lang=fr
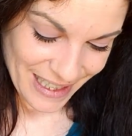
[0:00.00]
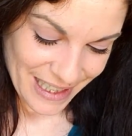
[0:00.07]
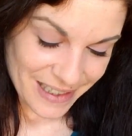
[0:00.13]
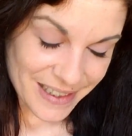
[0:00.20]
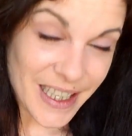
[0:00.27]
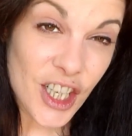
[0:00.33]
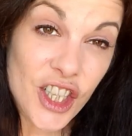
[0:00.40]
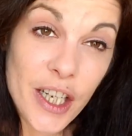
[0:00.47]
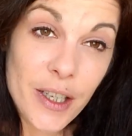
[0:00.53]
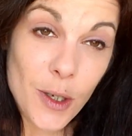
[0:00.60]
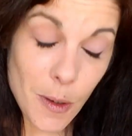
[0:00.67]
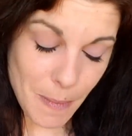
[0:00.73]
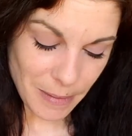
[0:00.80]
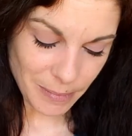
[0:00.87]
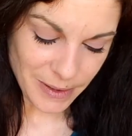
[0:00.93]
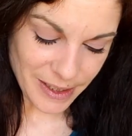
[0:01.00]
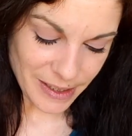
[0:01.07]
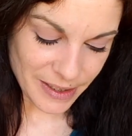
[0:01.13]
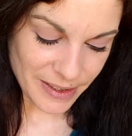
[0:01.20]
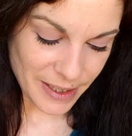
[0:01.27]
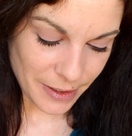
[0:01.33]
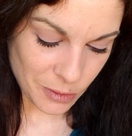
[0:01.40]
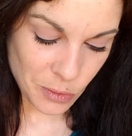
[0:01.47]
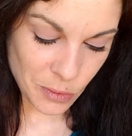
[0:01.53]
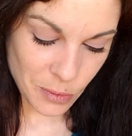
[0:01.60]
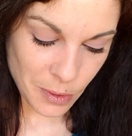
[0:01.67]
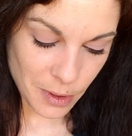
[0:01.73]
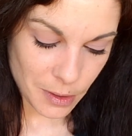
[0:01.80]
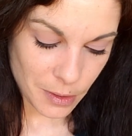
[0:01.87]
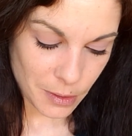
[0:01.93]
Sachez que même si c'est
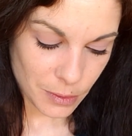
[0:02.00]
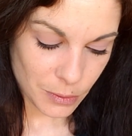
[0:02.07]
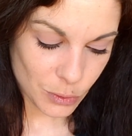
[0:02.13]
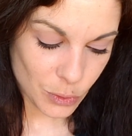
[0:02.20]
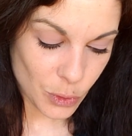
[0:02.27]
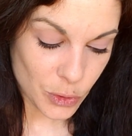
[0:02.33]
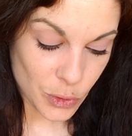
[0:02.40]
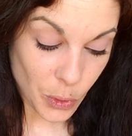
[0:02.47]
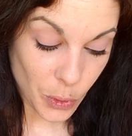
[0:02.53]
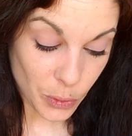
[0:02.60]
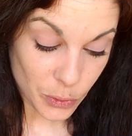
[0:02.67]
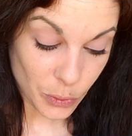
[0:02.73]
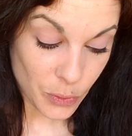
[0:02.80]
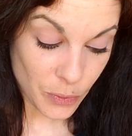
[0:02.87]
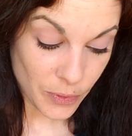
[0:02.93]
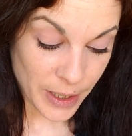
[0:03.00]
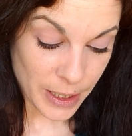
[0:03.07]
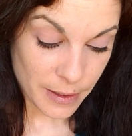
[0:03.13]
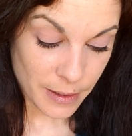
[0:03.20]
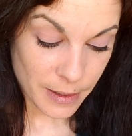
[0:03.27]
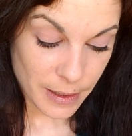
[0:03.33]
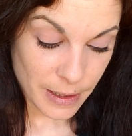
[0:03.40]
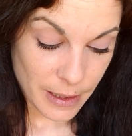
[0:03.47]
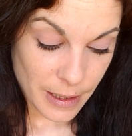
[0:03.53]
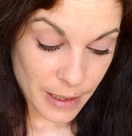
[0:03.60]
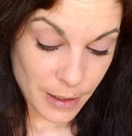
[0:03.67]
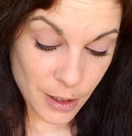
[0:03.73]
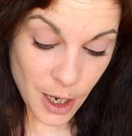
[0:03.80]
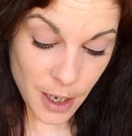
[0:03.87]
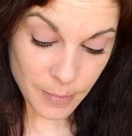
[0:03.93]
dur de se retrouver,
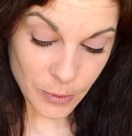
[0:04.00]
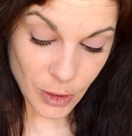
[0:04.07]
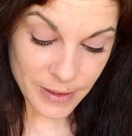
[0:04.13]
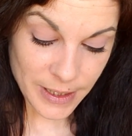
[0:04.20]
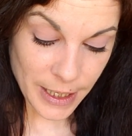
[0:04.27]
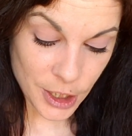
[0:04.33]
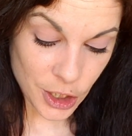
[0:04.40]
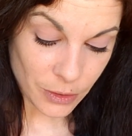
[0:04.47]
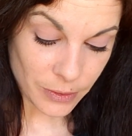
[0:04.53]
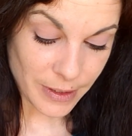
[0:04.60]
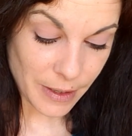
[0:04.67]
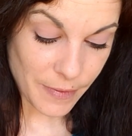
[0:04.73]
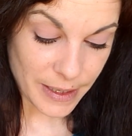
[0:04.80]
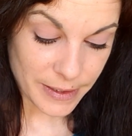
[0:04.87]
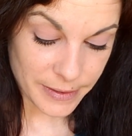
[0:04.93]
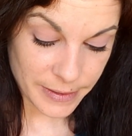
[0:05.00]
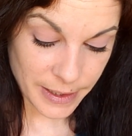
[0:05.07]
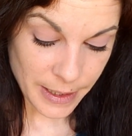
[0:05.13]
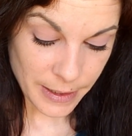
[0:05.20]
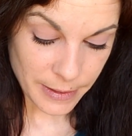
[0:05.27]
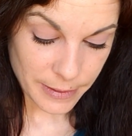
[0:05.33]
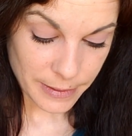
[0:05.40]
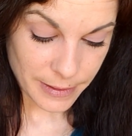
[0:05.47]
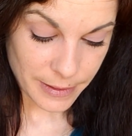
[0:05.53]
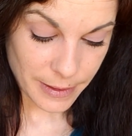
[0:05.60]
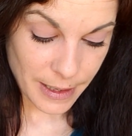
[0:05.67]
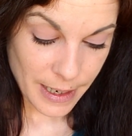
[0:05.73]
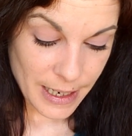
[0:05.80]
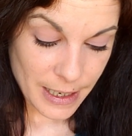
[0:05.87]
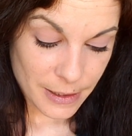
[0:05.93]
comme dans un champ dévasté,
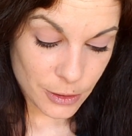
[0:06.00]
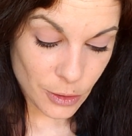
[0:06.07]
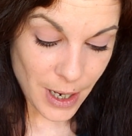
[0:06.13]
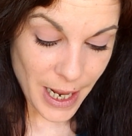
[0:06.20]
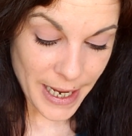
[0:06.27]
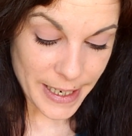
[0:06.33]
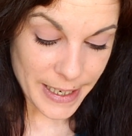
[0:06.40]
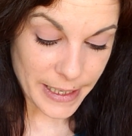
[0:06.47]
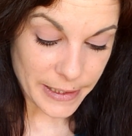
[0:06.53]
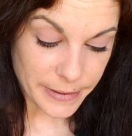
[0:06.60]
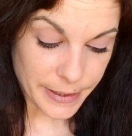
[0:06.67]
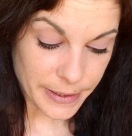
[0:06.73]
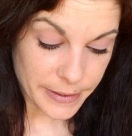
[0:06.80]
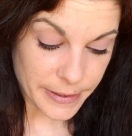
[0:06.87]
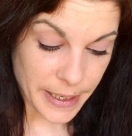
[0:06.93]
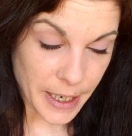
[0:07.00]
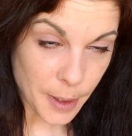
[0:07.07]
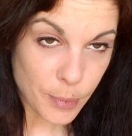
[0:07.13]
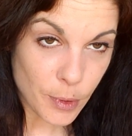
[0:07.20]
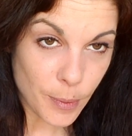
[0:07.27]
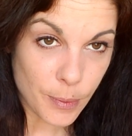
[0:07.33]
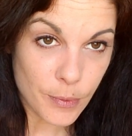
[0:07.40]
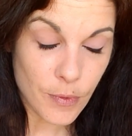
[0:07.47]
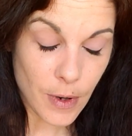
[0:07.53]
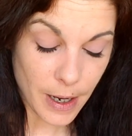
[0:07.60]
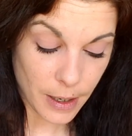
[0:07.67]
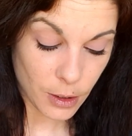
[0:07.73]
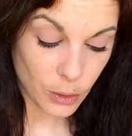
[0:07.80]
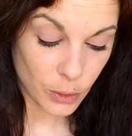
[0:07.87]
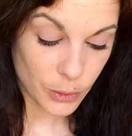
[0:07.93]
cela est nécessaire pour
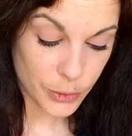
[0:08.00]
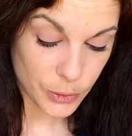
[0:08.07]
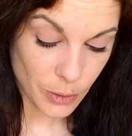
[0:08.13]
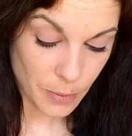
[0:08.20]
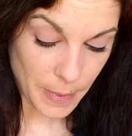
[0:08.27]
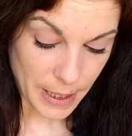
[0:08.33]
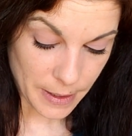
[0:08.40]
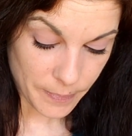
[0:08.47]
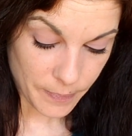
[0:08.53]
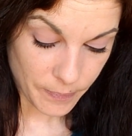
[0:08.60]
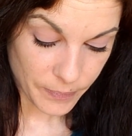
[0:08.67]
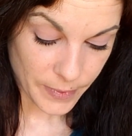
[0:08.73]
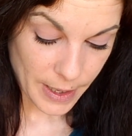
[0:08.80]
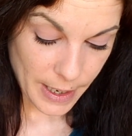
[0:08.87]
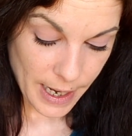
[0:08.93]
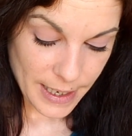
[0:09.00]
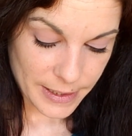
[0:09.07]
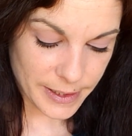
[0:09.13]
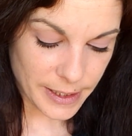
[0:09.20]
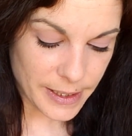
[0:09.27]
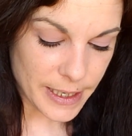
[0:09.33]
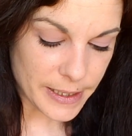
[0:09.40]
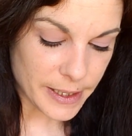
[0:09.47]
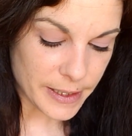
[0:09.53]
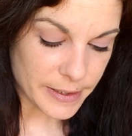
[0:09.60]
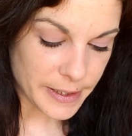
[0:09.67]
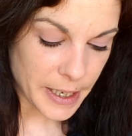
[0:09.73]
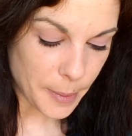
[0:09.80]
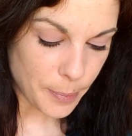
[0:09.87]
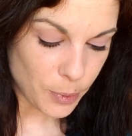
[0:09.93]
pouvoir ressemer. C'est
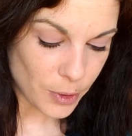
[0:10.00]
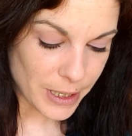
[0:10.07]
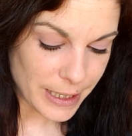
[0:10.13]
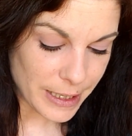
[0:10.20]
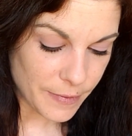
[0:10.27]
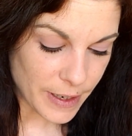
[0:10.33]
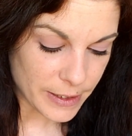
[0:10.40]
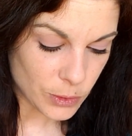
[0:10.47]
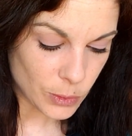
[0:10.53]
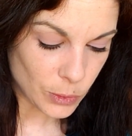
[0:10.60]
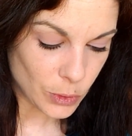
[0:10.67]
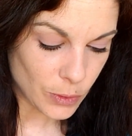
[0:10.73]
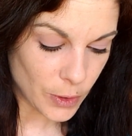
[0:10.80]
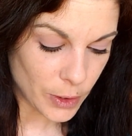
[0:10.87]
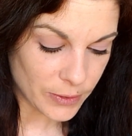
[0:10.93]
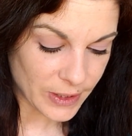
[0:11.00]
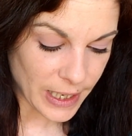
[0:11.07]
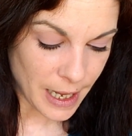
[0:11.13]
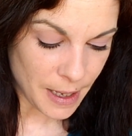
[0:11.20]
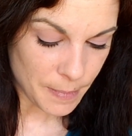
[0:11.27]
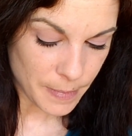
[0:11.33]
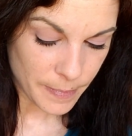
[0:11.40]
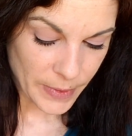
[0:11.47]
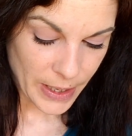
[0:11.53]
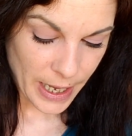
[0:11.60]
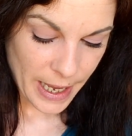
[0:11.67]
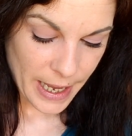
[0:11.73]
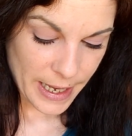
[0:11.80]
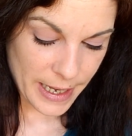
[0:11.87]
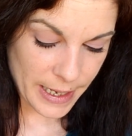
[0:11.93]
nécessaire pour l'élévation de votre âme
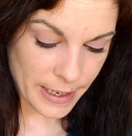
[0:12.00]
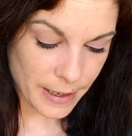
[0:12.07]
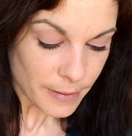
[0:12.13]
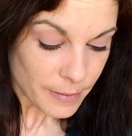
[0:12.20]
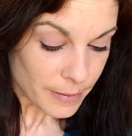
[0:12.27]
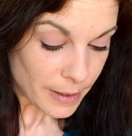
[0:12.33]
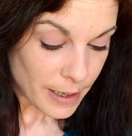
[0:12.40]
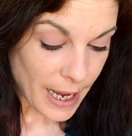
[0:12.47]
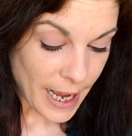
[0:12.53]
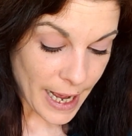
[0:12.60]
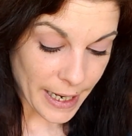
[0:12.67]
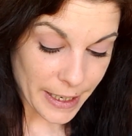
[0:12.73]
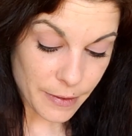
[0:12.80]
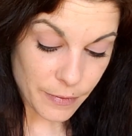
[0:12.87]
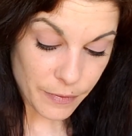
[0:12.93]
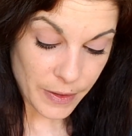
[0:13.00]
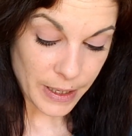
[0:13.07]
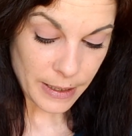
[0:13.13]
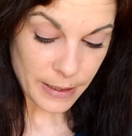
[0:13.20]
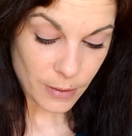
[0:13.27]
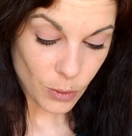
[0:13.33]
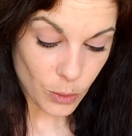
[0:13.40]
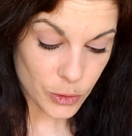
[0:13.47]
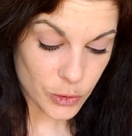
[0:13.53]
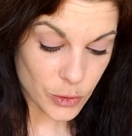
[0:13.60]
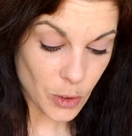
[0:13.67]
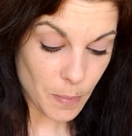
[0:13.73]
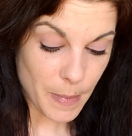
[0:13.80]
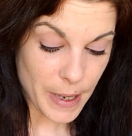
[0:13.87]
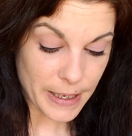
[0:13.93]
et arriver au
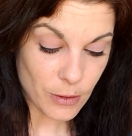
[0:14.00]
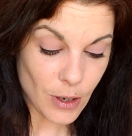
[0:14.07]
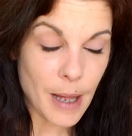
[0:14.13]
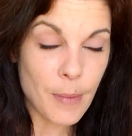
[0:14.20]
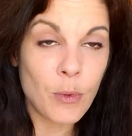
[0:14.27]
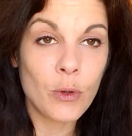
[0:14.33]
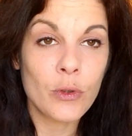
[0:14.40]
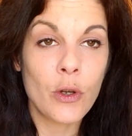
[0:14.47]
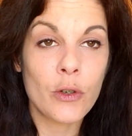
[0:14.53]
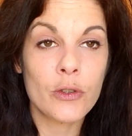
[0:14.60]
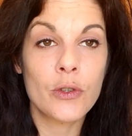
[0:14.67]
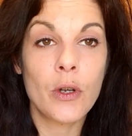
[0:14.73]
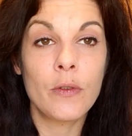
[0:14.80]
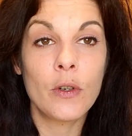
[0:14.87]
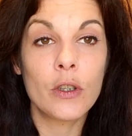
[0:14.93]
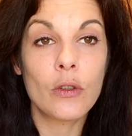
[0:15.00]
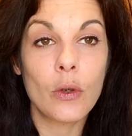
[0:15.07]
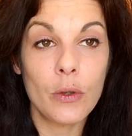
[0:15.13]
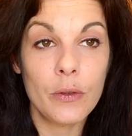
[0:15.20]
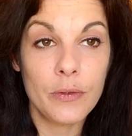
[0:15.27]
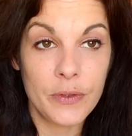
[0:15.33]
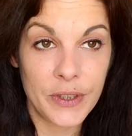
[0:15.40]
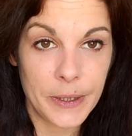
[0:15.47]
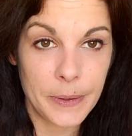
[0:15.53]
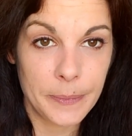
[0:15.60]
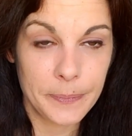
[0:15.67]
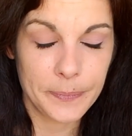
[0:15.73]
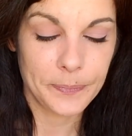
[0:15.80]
sommet de l'abondance dans votre vie.